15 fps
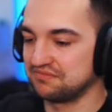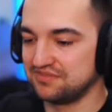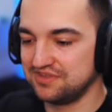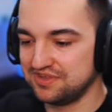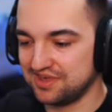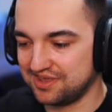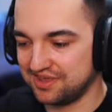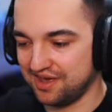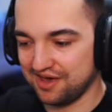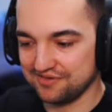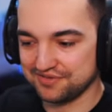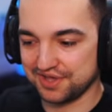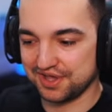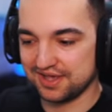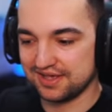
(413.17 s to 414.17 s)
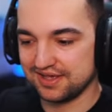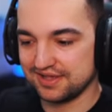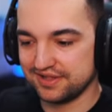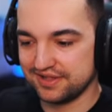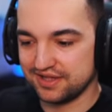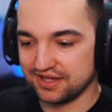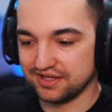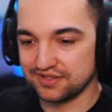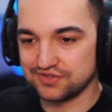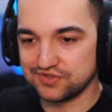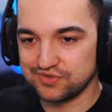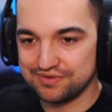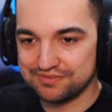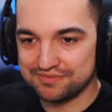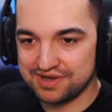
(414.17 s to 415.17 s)
Ciekawe. E,
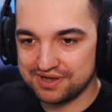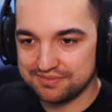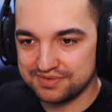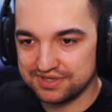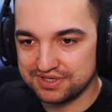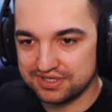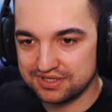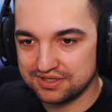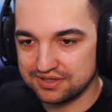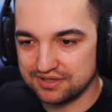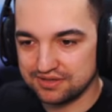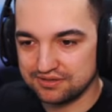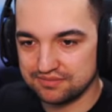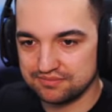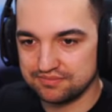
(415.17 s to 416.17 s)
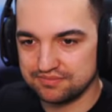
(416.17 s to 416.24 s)
tu mamy e,